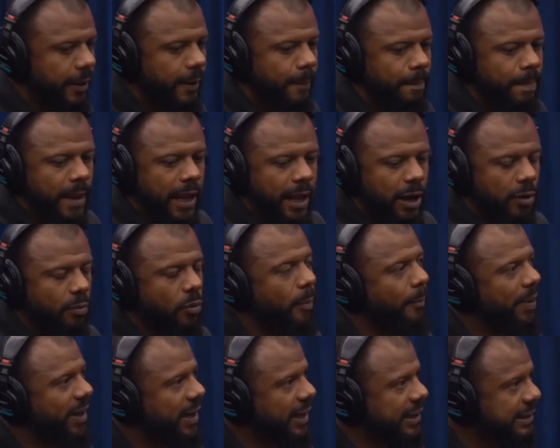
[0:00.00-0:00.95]
Era uma
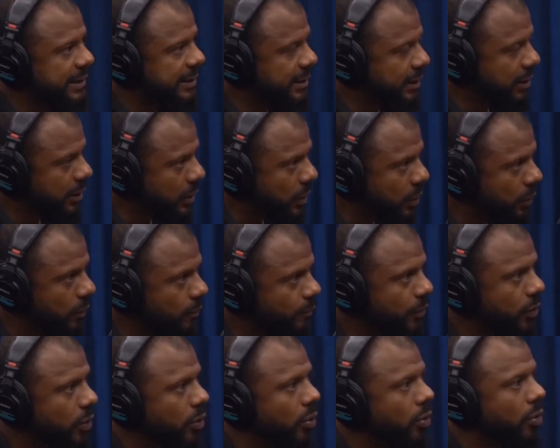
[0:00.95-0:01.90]
operação
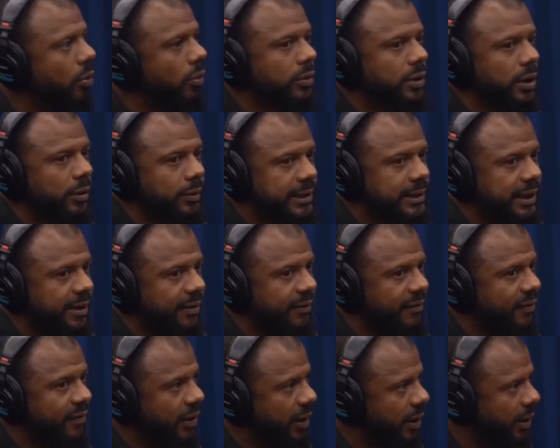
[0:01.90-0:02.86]
ah. contra o
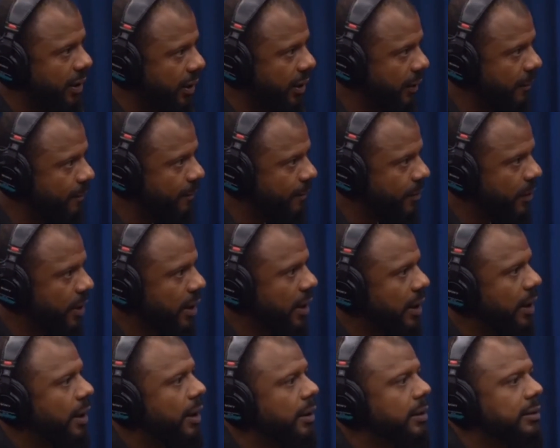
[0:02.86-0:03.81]
CV,
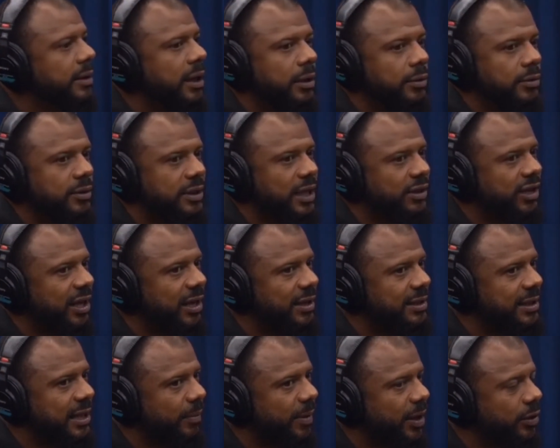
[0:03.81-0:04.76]
hum. denúncia de
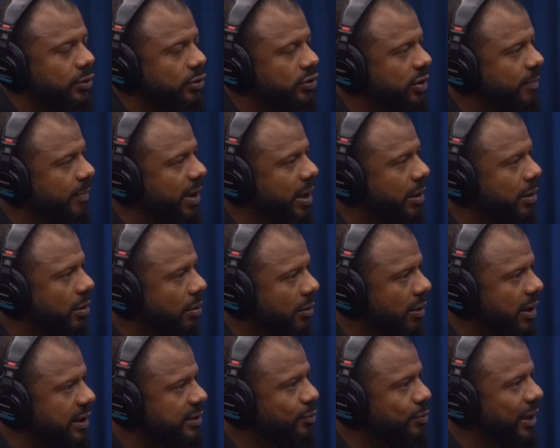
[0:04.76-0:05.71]
aliciamento de
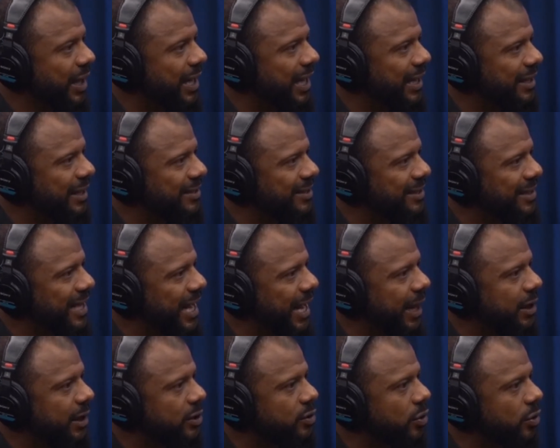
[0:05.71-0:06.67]
menores, molecada de
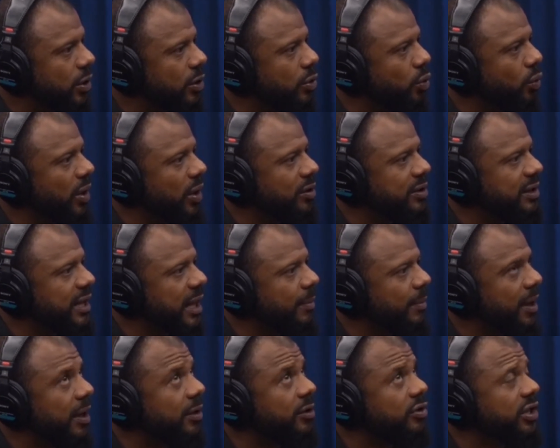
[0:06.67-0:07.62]
10, 8 anos
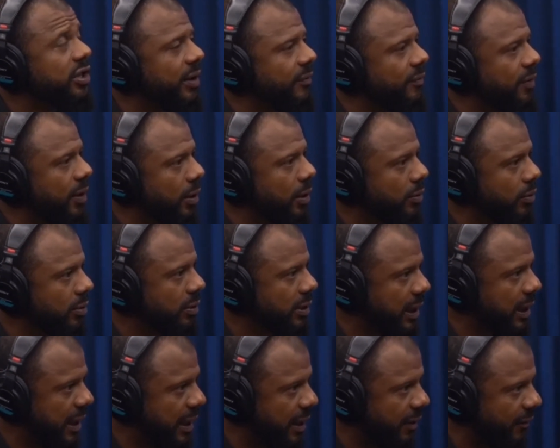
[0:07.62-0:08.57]
trabalhando de avião no
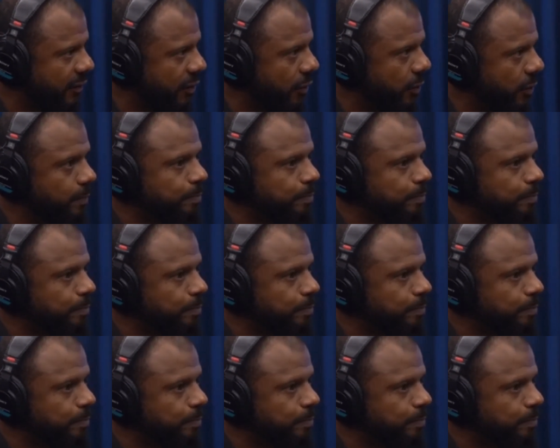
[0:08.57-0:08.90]
tráfico.